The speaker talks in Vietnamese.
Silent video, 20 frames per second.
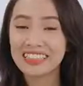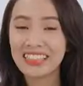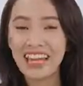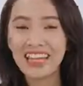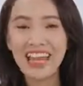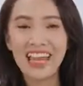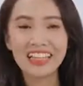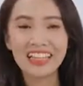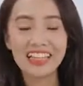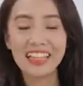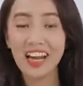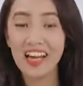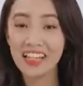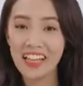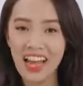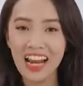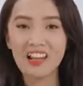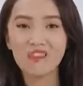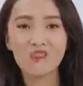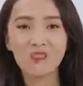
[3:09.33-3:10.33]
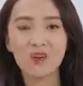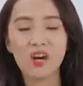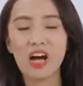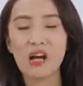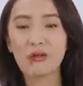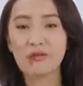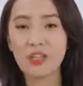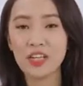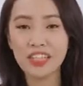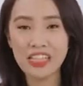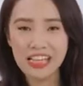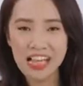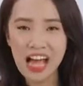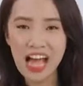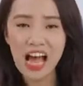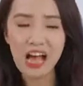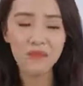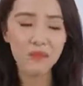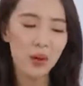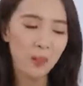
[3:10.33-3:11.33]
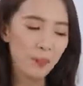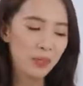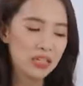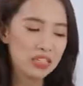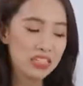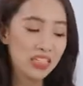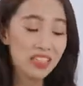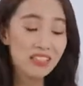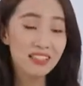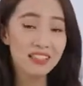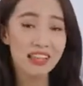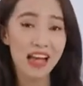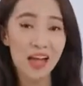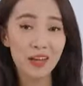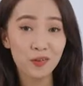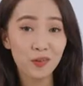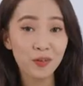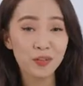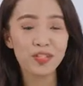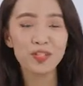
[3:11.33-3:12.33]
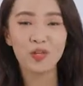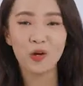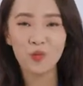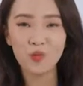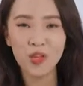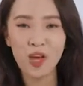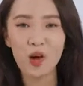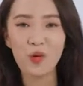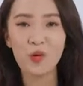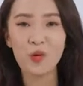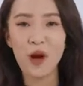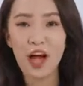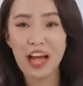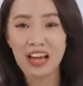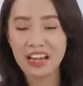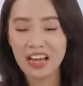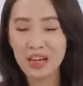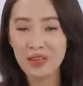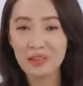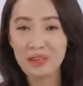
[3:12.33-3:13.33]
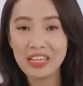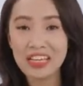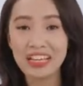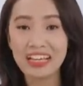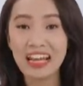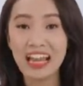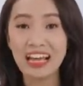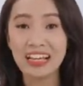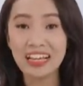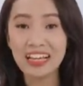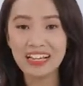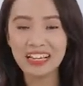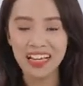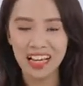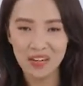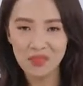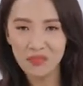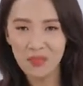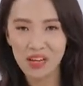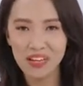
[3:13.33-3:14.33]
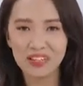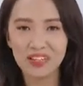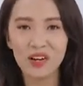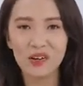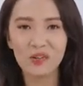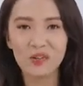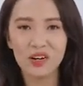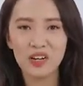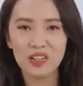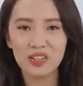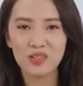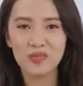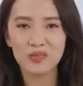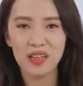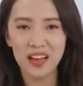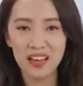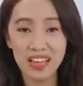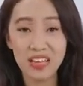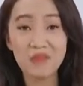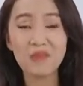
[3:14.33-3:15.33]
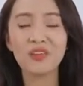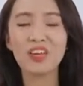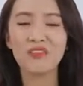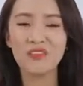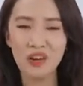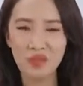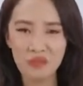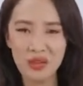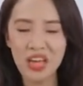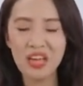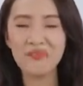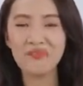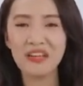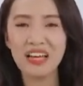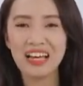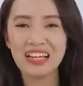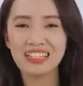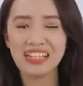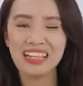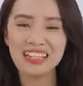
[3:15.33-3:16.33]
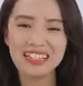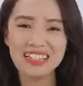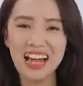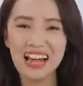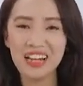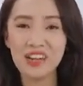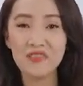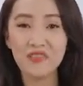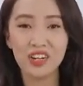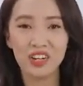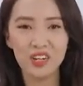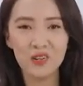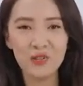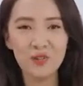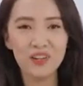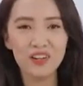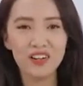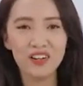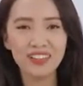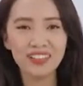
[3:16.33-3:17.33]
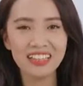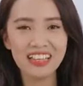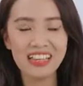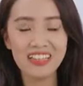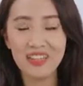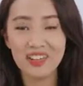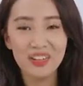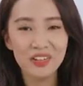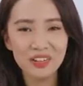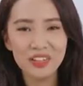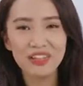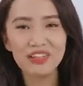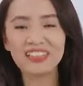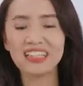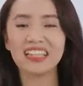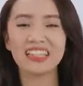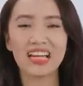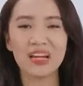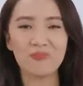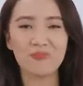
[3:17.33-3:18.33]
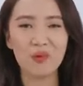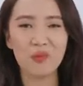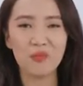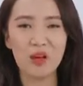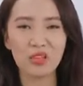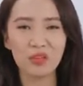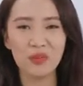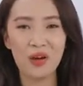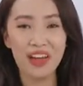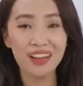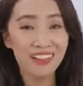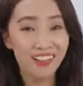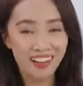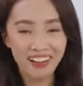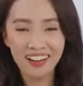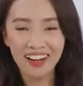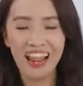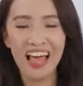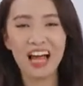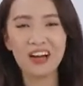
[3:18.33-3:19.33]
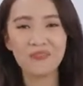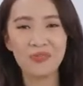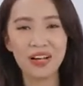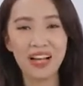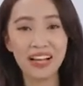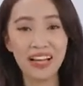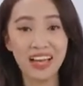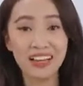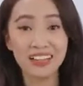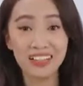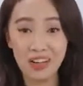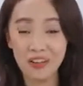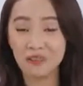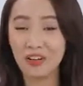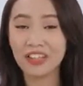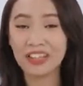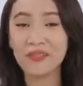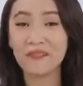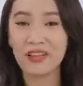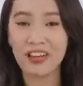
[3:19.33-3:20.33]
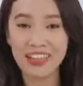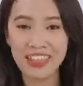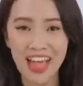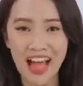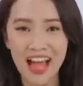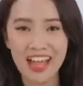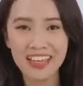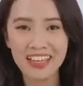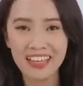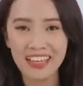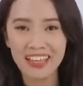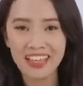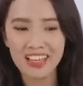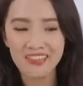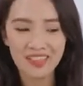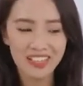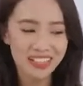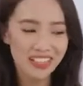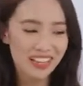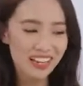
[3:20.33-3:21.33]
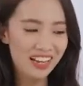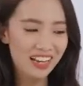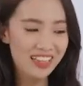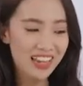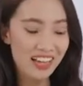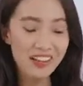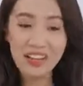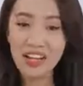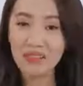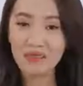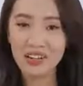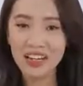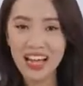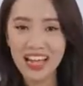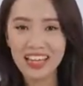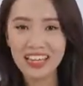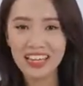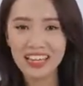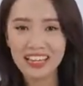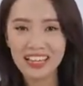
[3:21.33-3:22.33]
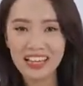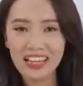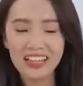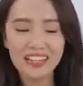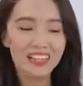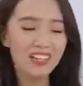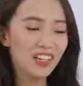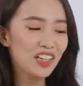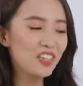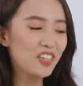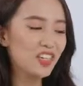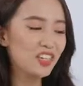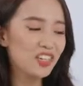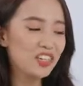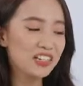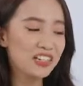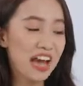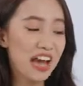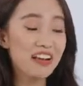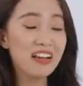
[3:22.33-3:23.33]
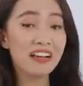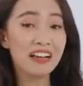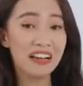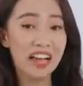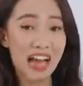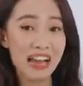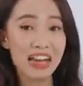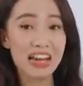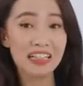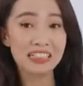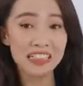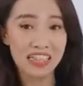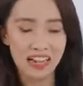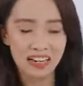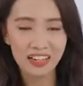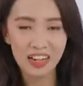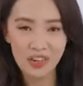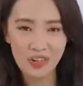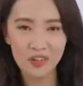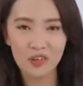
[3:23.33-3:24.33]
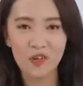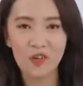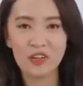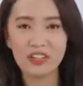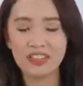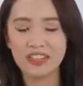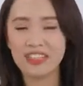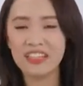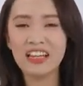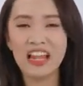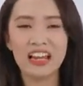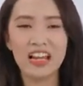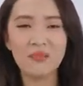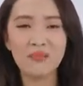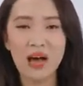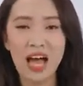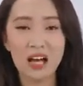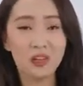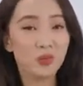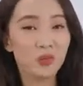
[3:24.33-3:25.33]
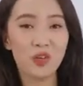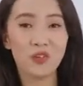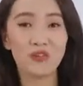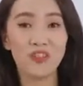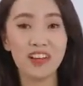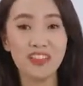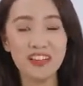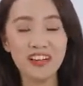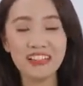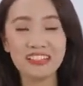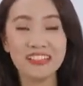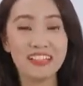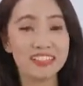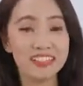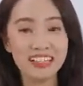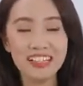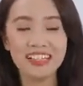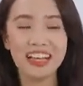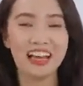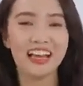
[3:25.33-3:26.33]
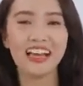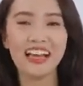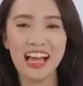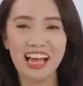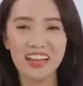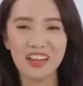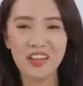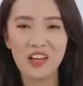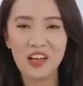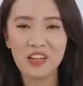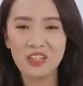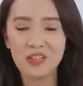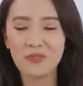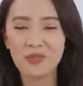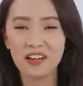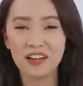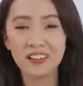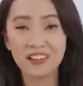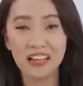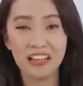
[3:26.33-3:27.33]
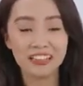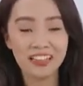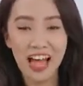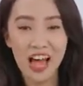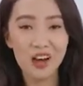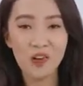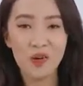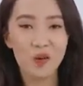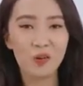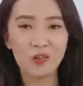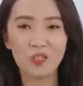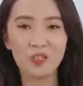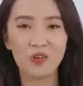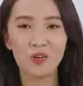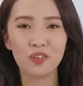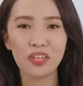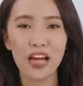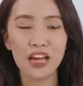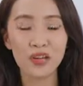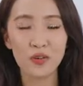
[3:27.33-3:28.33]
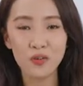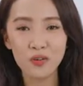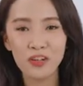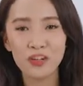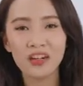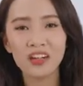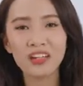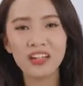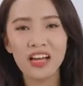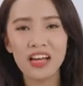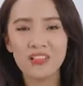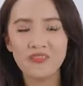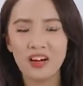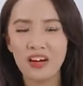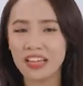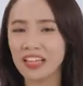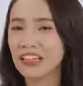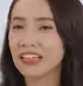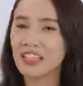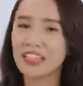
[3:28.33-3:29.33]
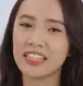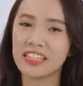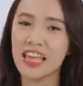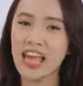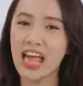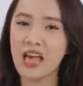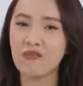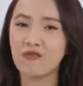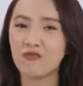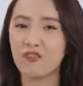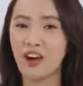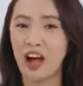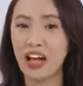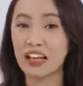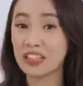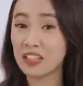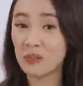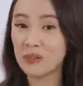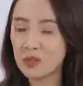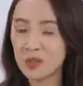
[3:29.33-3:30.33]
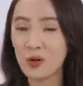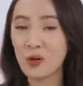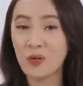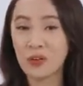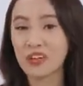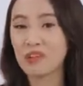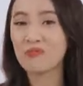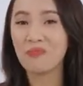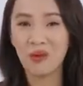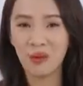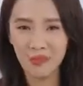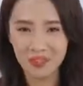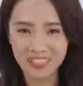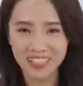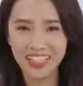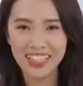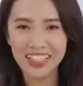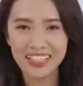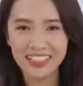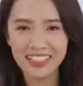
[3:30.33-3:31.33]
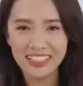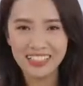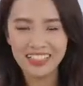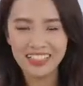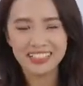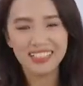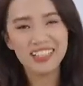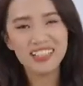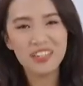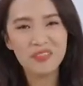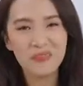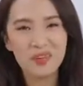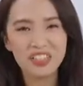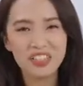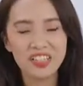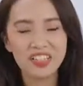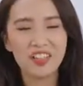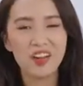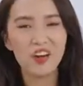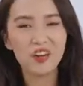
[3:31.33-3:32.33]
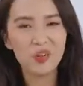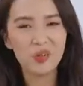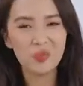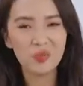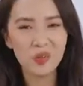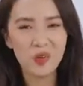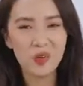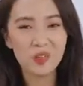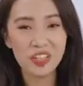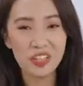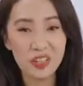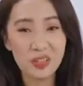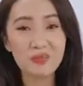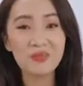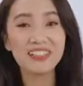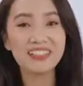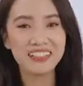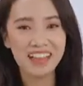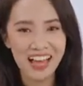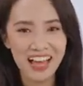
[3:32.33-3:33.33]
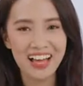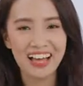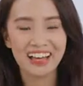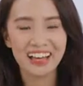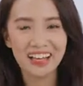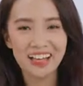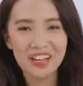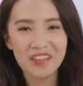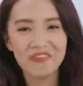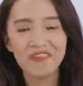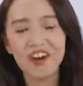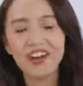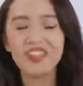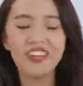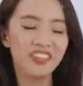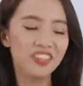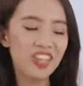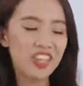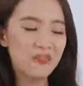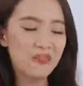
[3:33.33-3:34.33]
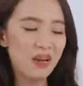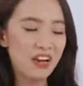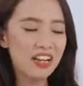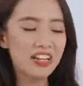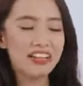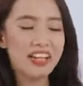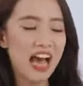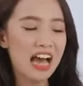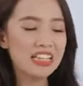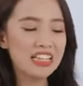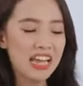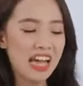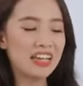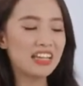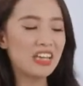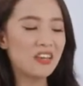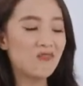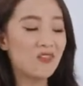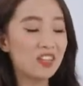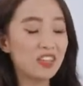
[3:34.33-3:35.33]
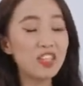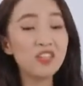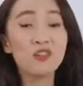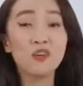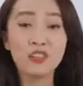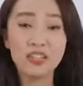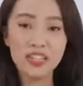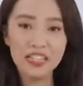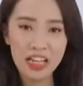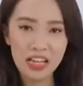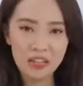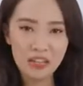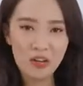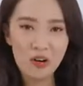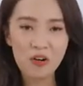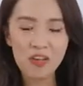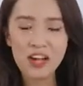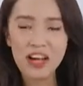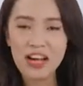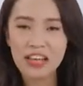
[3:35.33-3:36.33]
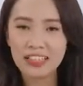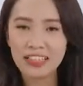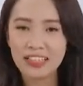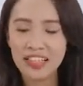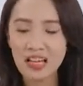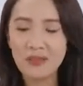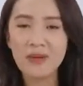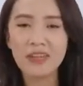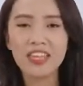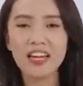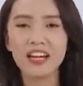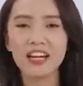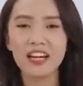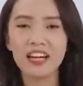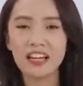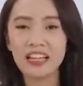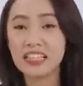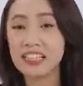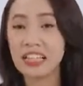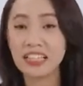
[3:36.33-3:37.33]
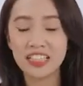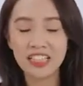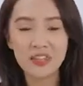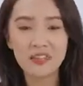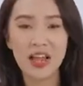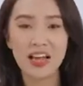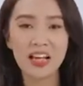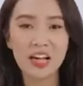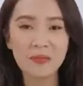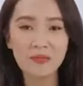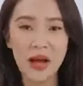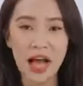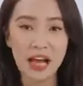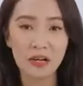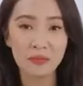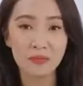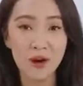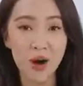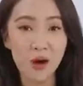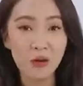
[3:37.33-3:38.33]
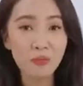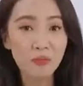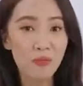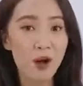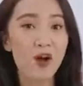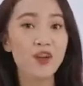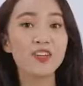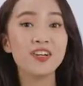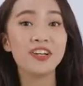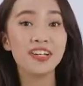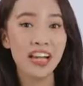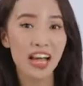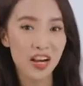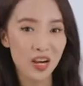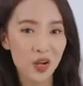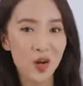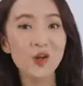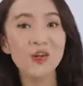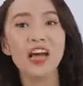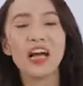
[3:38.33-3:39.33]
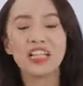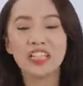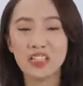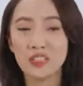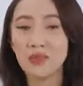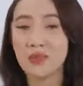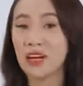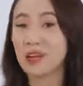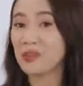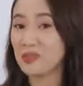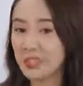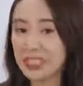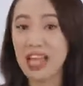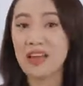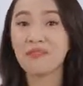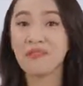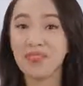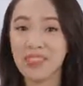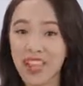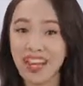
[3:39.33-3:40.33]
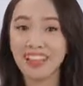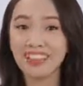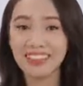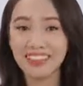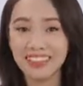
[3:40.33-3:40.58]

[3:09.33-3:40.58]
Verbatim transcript: Cái này thì nó khá là phù hợp cho những ai mà mình ít xài nồi chiên không dầu, đặc biệt là các cánh mài râu, chúng ta hiếm khi vào bếp. Thành ra cái việc nấu nướng thì dường như trở thành một bài toán lớn lao mà các anh cần phải tìm lời giải. Vậy thì lời giải nó nằm ở đây. Những cái chương trình đã được cài đặt sẵn này rồi chính là đáp án tuyệt vời nhất cho tất cả các anh. Chúng ta có thể tha hồ trổ tài nấu nướng và khiến cho chị em phải trầm trồ ngưỡng mộ nữa. Thế nhưng mà chị nói không thôi thì không được ha. Với những gì mà Linh đã trải nghiệm về chiếc nồi chiên này rồi á, thì ngay bây giờ Linh sẽ chiêu đãi các bạn món bò nướng lá lốt cho chúng ta cùng xem luôn nhé